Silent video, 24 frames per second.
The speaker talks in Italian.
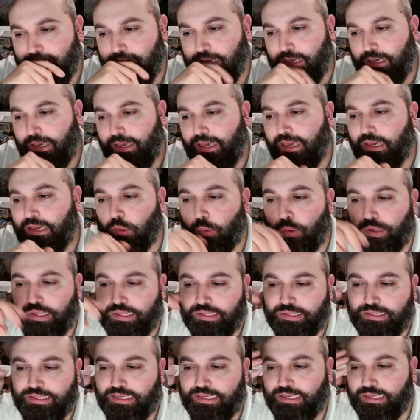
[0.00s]
E
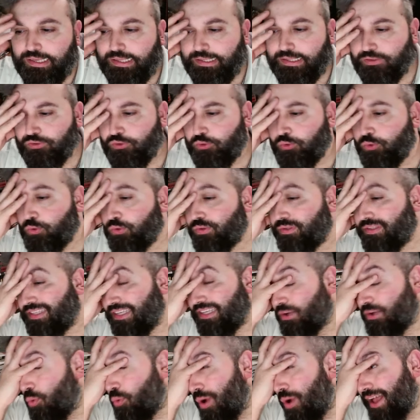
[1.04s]
quindi
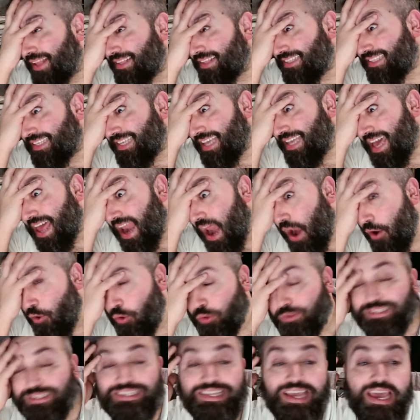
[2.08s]
tutti quanti
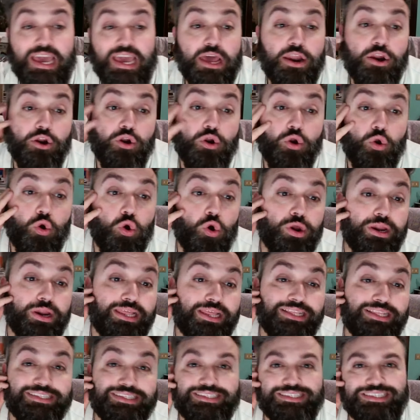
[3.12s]
erano
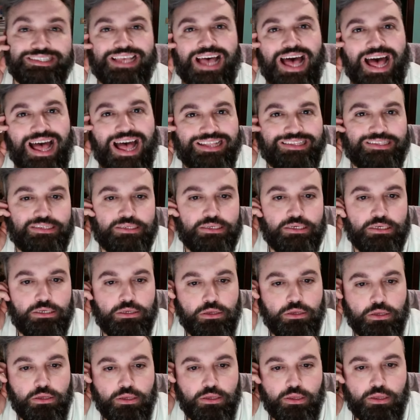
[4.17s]

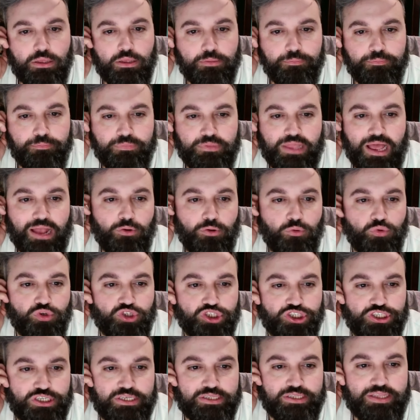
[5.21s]
terrorizzati
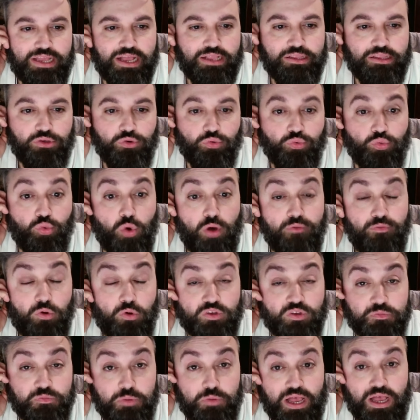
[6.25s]
dall'uscita di un nuovo
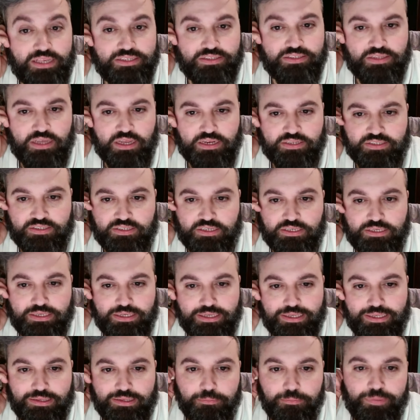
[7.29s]
Ghostbusters
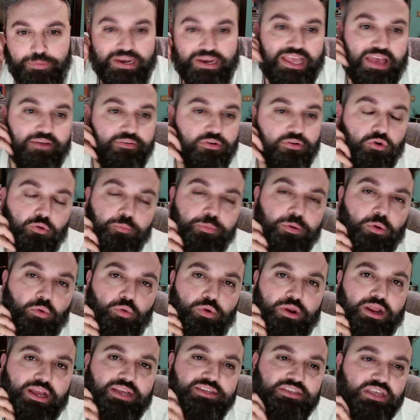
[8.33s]
perché avevano
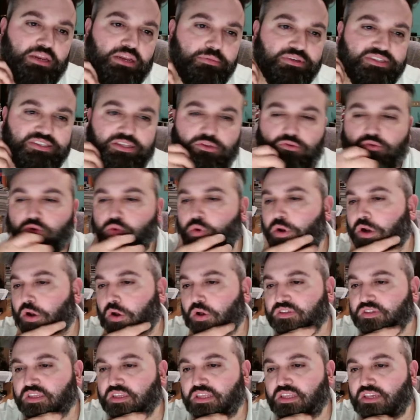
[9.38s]
paura che sarebbe stato
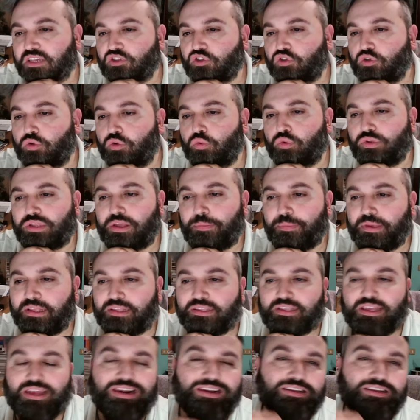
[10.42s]
qualcosa di
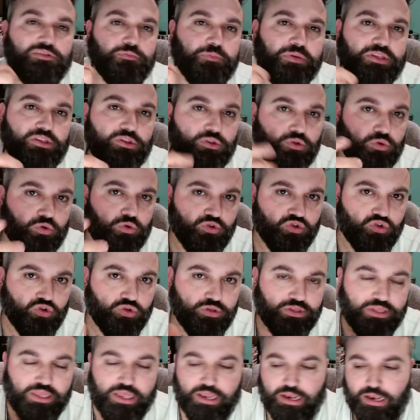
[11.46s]
assolutamente irrispettoso
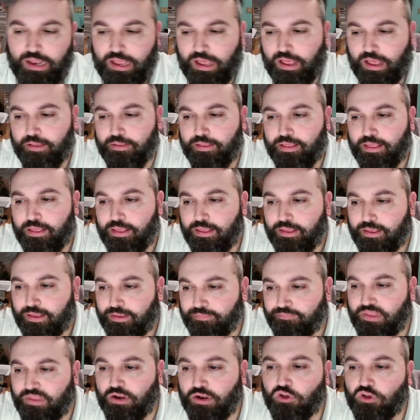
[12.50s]
del,
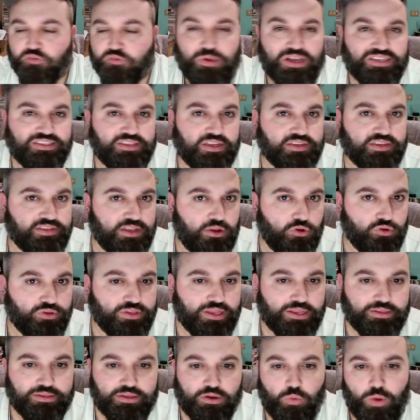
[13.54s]
del Ghostbusters
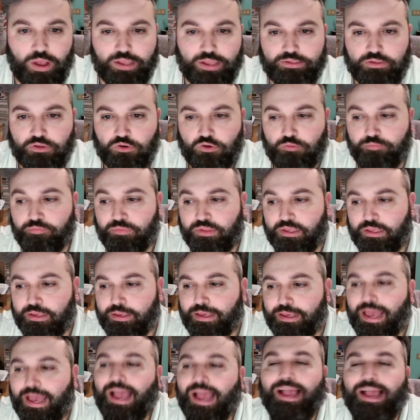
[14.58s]
dell'84.
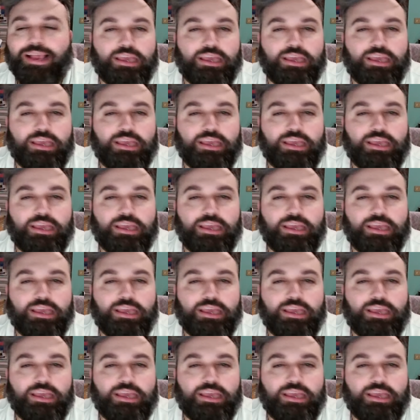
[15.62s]
Anche